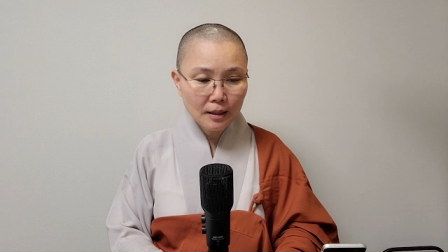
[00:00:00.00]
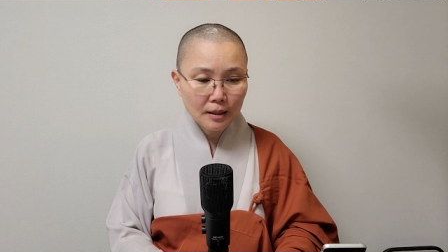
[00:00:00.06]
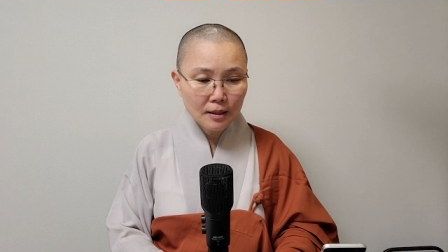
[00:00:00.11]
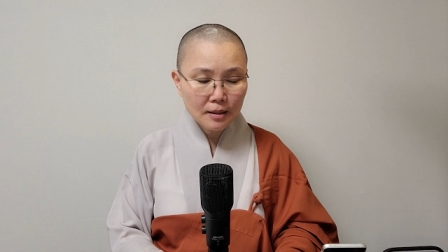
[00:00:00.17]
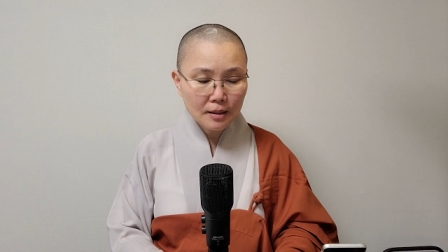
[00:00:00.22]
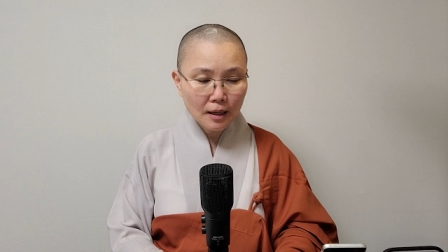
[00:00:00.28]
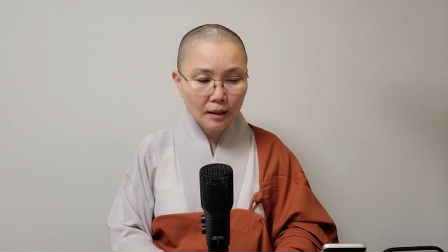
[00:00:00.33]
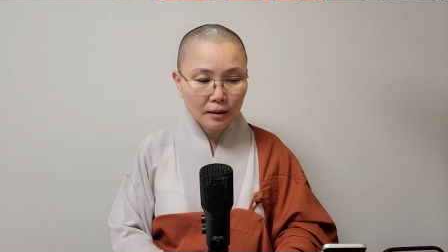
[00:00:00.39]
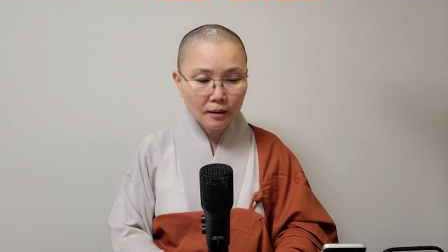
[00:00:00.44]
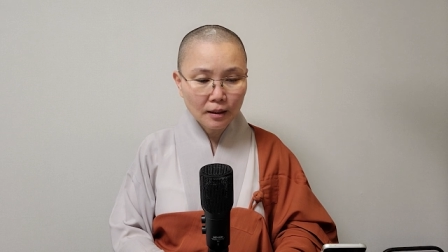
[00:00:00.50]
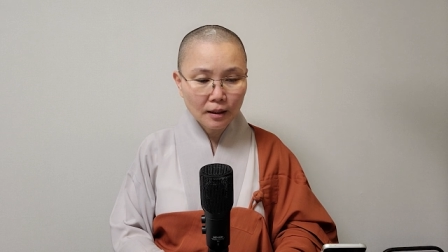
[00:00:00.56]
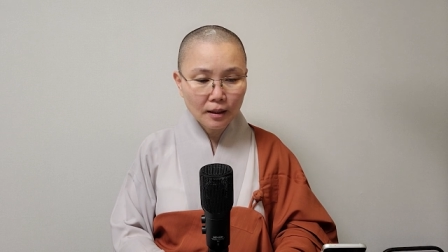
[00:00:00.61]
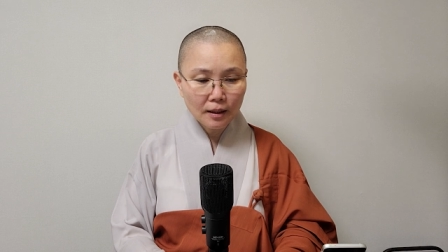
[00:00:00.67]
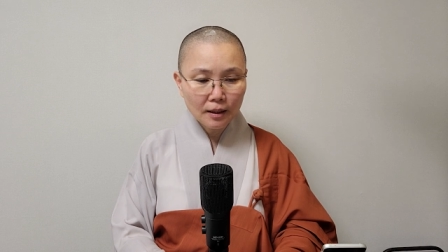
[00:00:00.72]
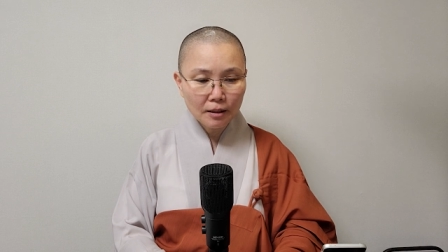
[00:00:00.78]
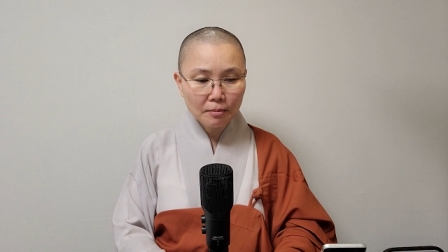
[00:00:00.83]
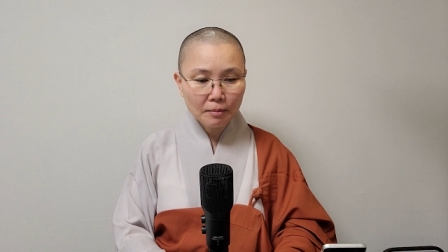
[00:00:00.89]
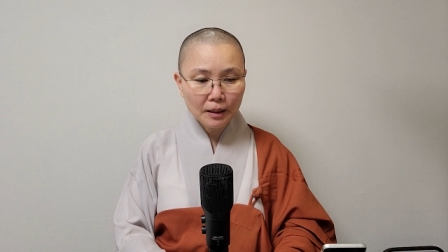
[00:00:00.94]

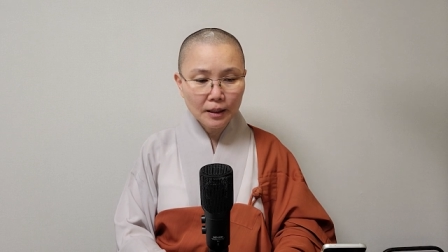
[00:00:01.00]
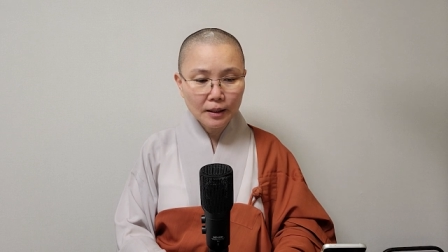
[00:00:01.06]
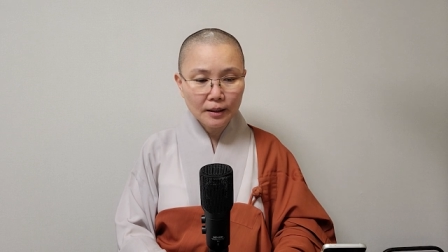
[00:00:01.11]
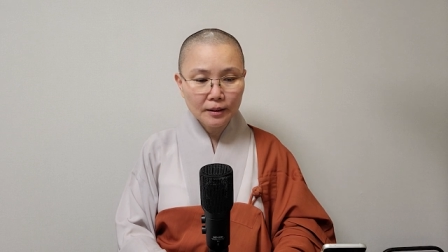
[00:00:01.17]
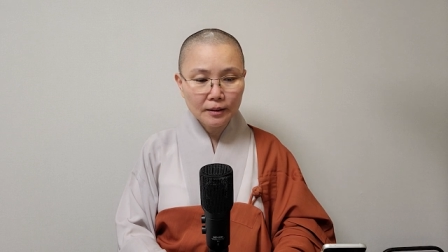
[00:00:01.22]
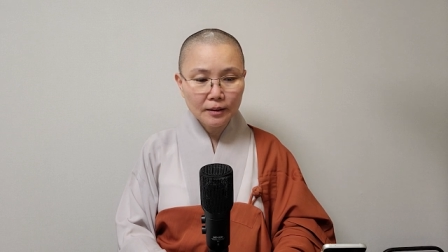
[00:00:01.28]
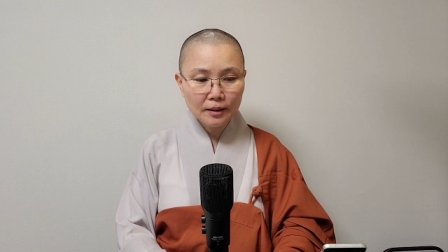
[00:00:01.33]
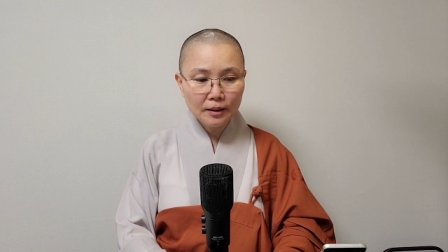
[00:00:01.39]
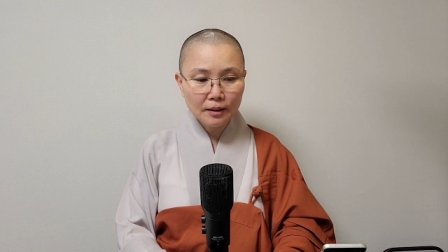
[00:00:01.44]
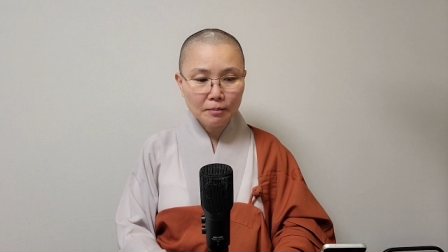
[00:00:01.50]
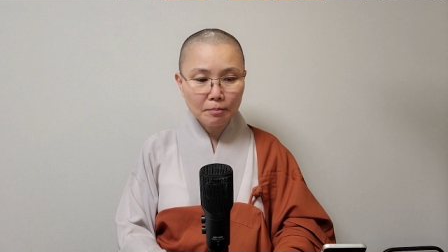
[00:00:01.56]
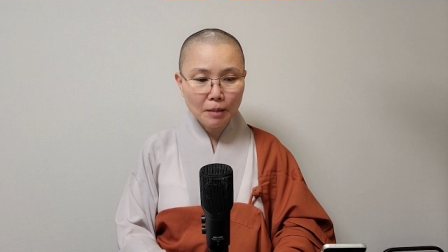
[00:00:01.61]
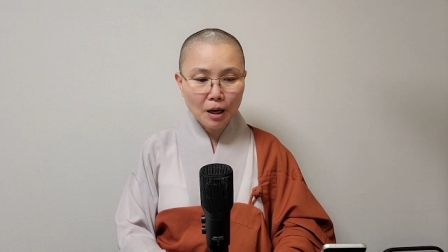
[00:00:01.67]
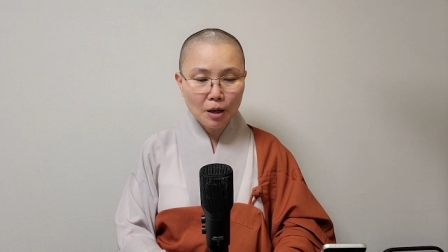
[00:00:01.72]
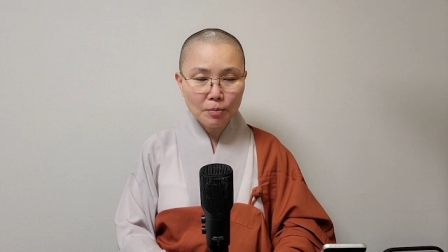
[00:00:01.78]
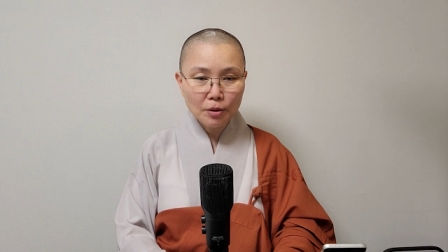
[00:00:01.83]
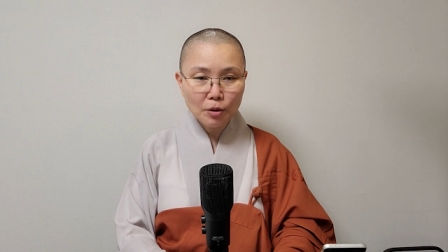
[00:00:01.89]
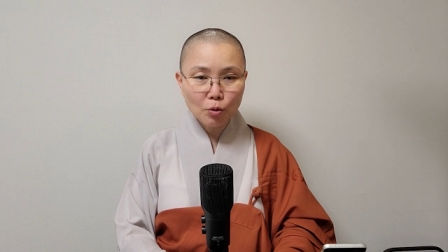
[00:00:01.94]
상당하여 말하였다.
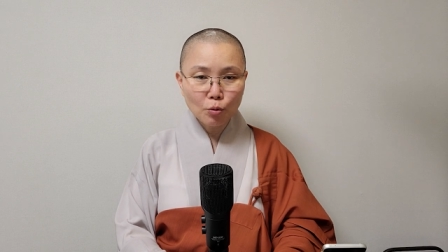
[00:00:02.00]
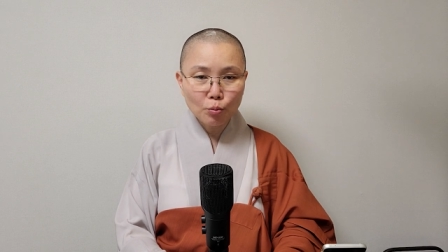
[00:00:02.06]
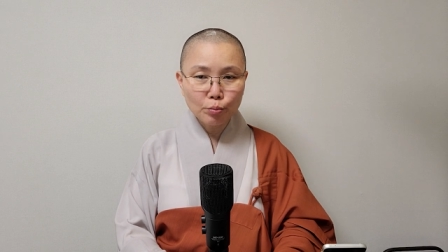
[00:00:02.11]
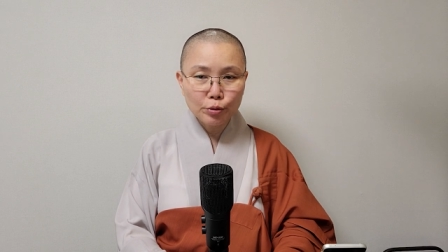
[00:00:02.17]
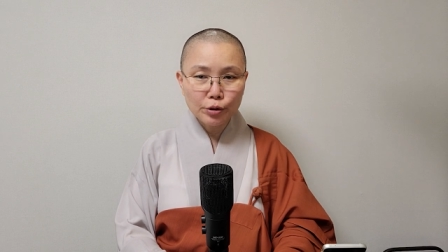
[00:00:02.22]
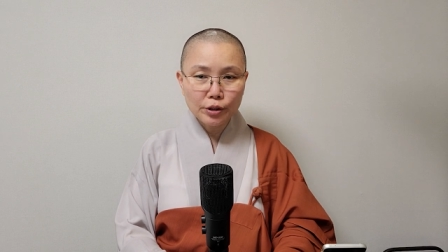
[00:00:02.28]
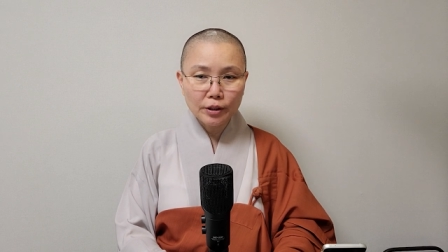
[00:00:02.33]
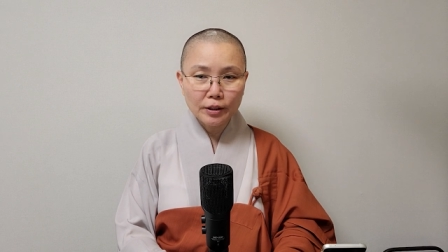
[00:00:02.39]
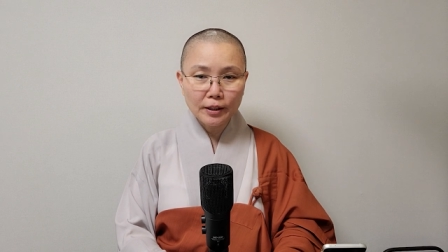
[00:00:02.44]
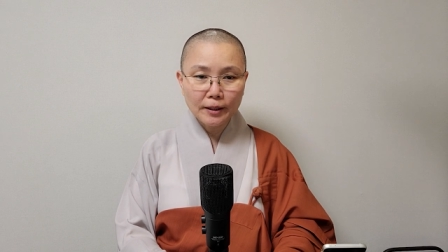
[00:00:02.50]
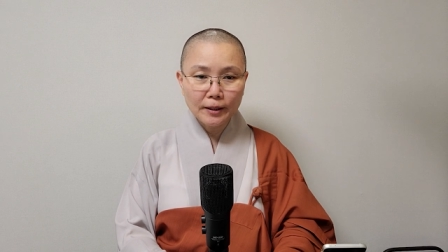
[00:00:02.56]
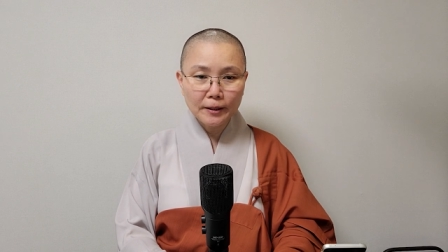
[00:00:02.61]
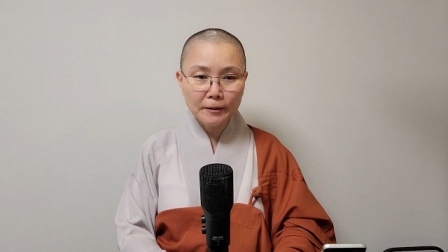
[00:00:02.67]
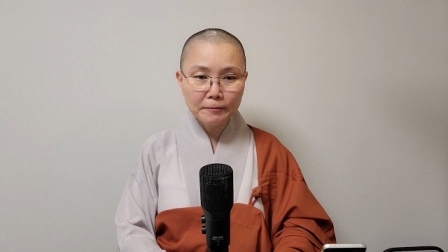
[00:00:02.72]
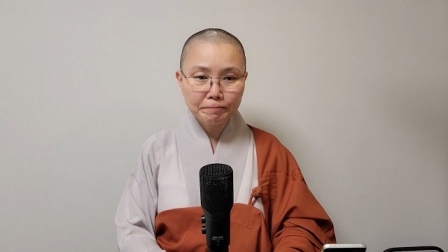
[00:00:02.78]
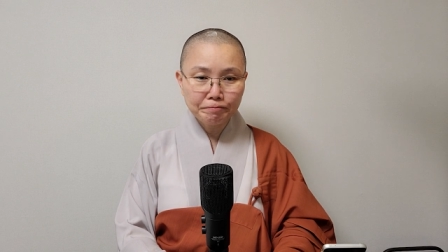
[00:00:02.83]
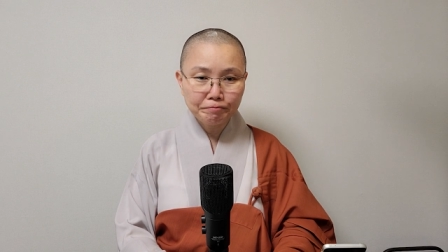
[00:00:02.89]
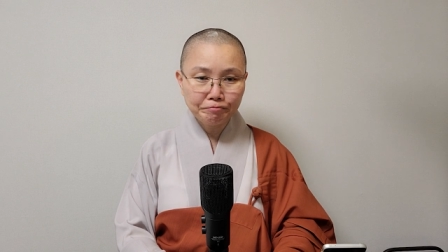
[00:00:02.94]
마음이 곧
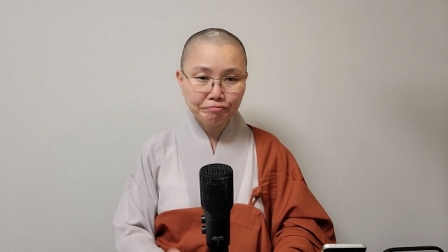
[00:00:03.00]
부처다.